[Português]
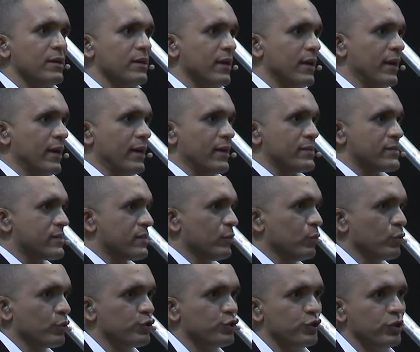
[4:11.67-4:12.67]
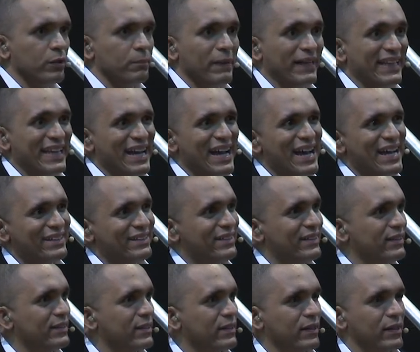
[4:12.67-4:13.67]
é, cirurgia
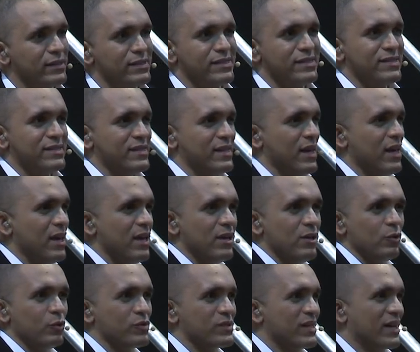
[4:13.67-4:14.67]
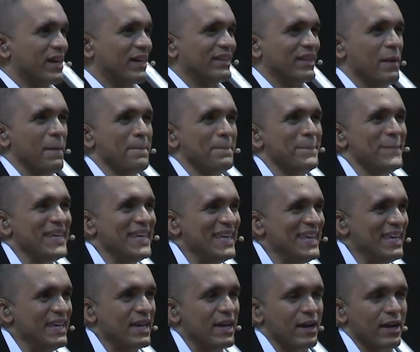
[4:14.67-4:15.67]
bariátrica, seios,
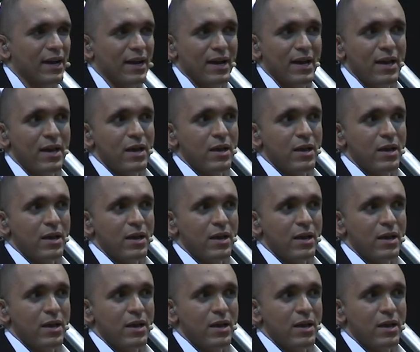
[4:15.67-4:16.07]
academia,